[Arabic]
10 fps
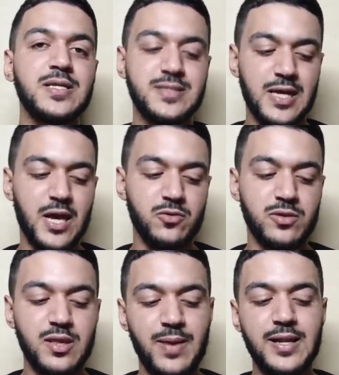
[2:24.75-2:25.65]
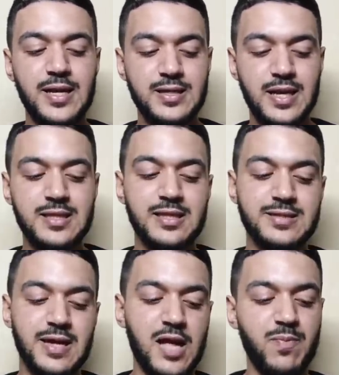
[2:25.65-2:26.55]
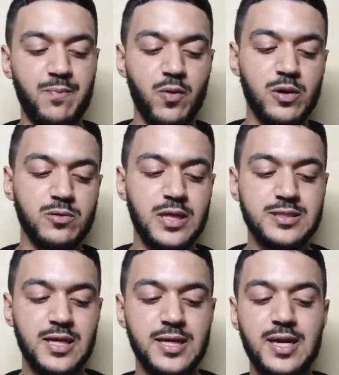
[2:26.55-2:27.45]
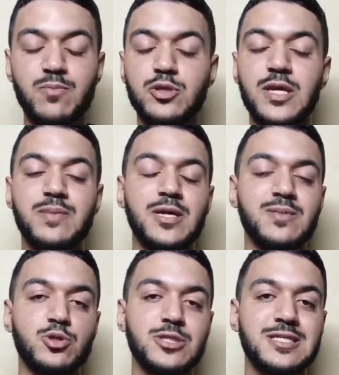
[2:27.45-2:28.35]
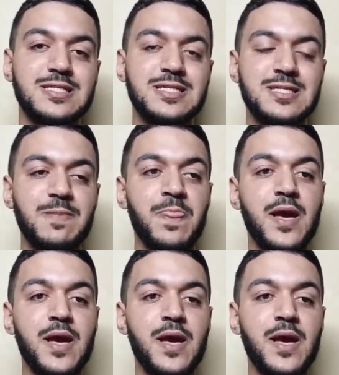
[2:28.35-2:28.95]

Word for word: سيحدث طبعا كانت هذه تصريحات بيبو غوارديولا اعزائي الكرام مدرب نادي مانشستر سيتي